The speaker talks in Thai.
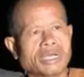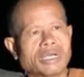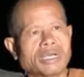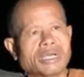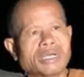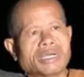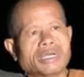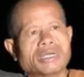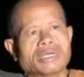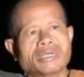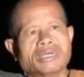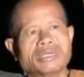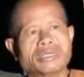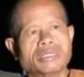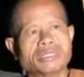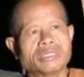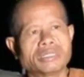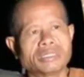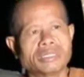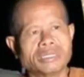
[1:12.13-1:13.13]
จะ
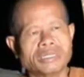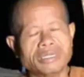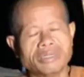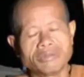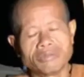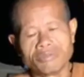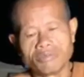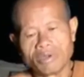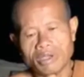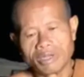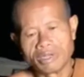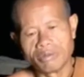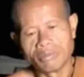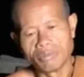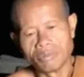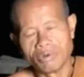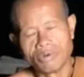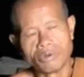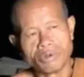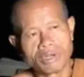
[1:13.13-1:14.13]
ถึงวั
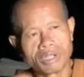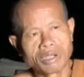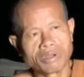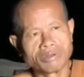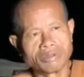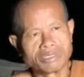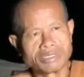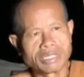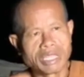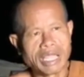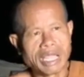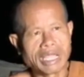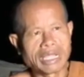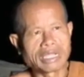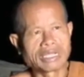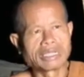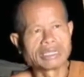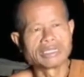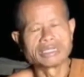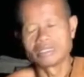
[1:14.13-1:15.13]
นบุญเข้า
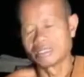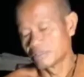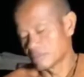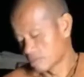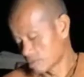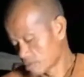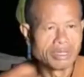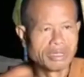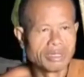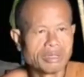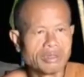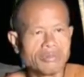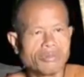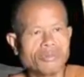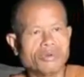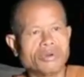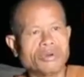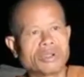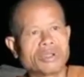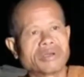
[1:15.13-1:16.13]
สาก
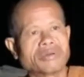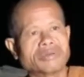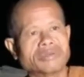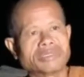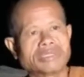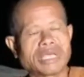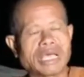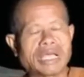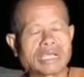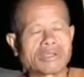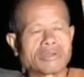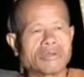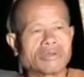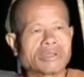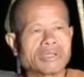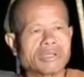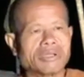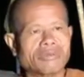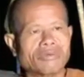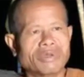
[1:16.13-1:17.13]
บุญเข้าสาก
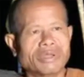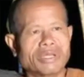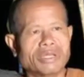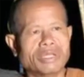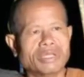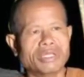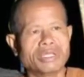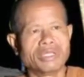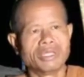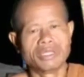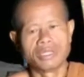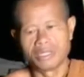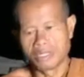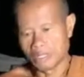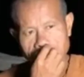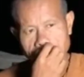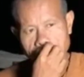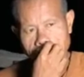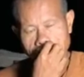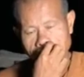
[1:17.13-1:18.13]
ก็คือวันที่
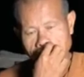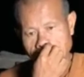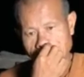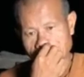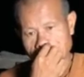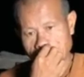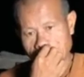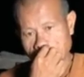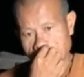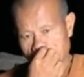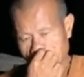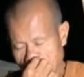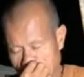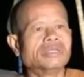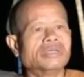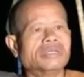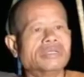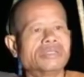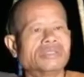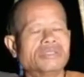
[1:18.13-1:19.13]
เดือน
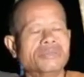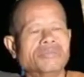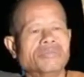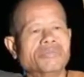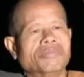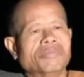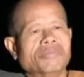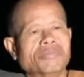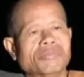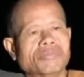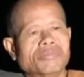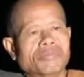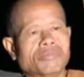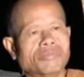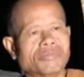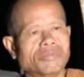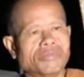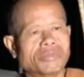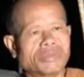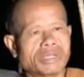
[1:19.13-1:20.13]
สิบ
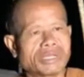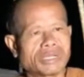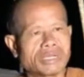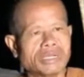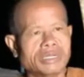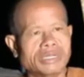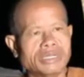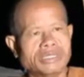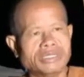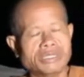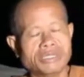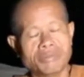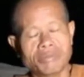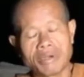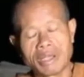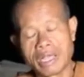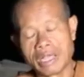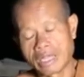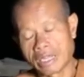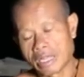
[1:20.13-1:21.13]
ขึ้น
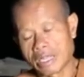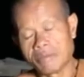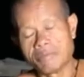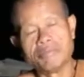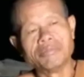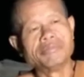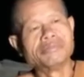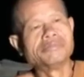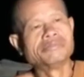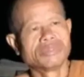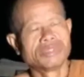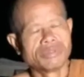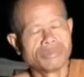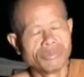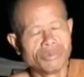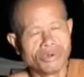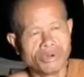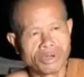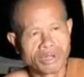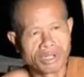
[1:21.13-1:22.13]
สิบห้า
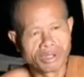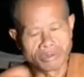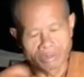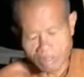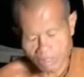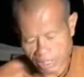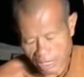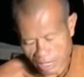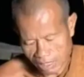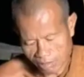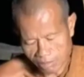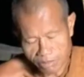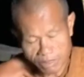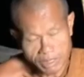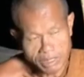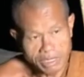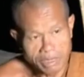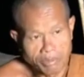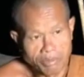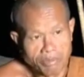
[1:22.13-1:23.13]
ค่ำบุญเข้าสาก
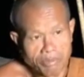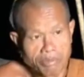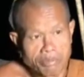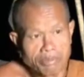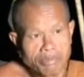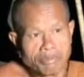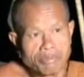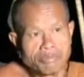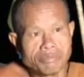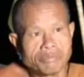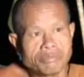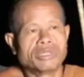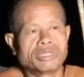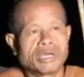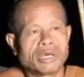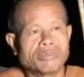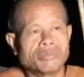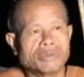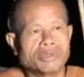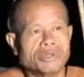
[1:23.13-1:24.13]
ประ
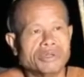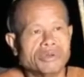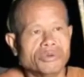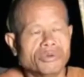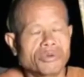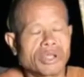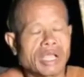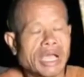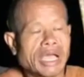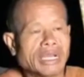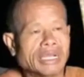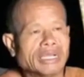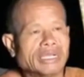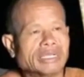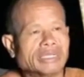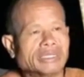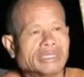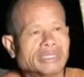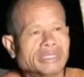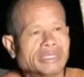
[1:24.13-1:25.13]
จำตามฤดูกาล